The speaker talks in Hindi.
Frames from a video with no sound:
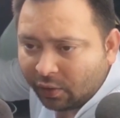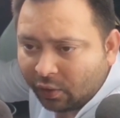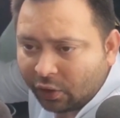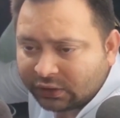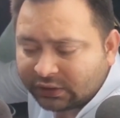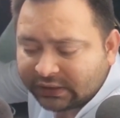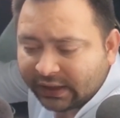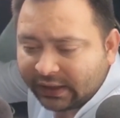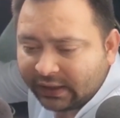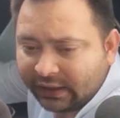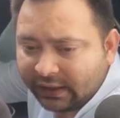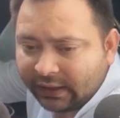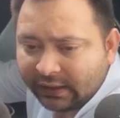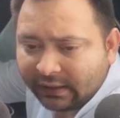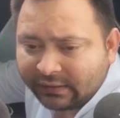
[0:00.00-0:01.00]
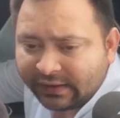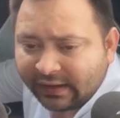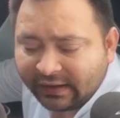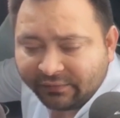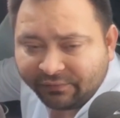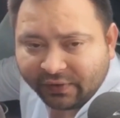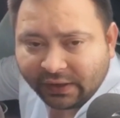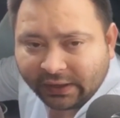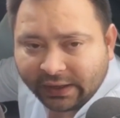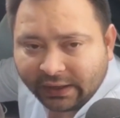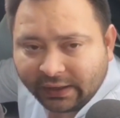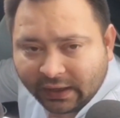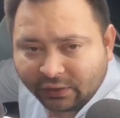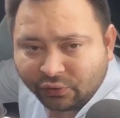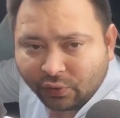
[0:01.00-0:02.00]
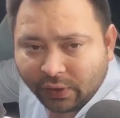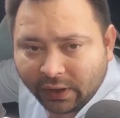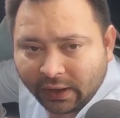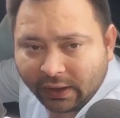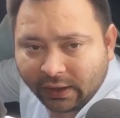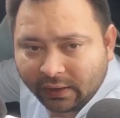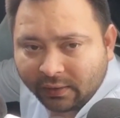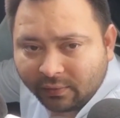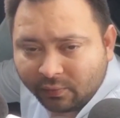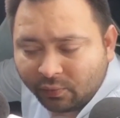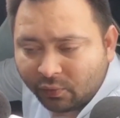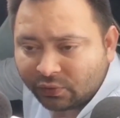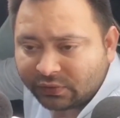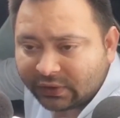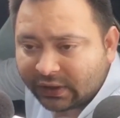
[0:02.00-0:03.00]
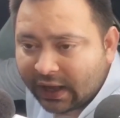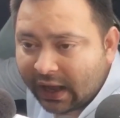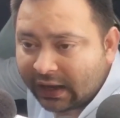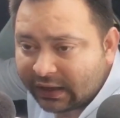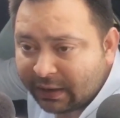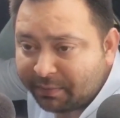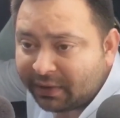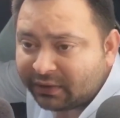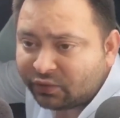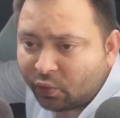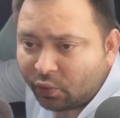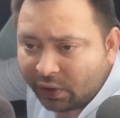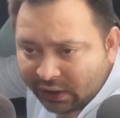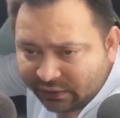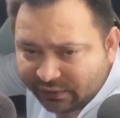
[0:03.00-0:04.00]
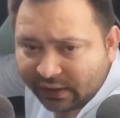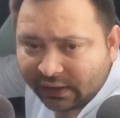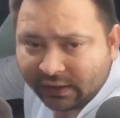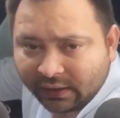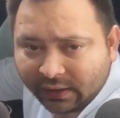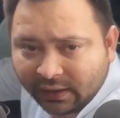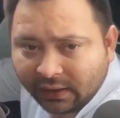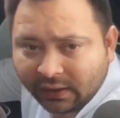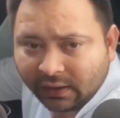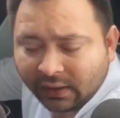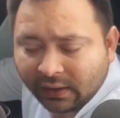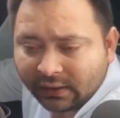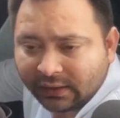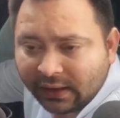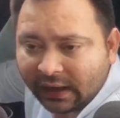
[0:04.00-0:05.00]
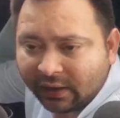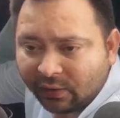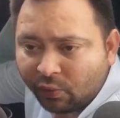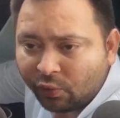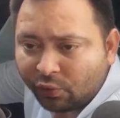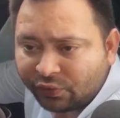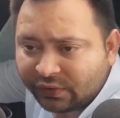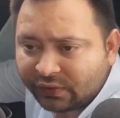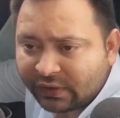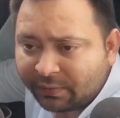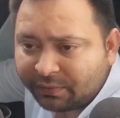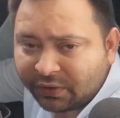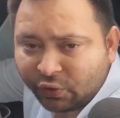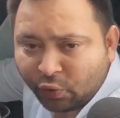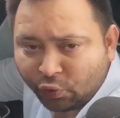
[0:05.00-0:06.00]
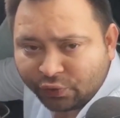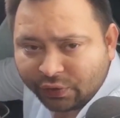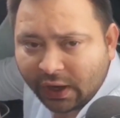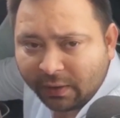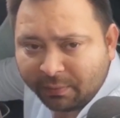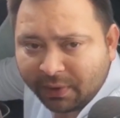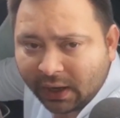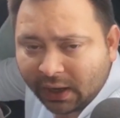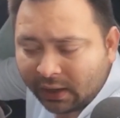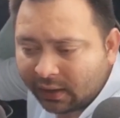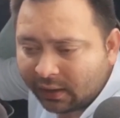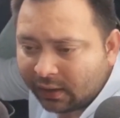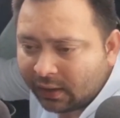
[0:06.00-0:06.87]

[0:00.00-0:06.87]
और सही साइंटिफिक डेटा जो है वो सरकार के पास होने चाहिए ताकि वो उस हिसाब से योजनाएं बनाए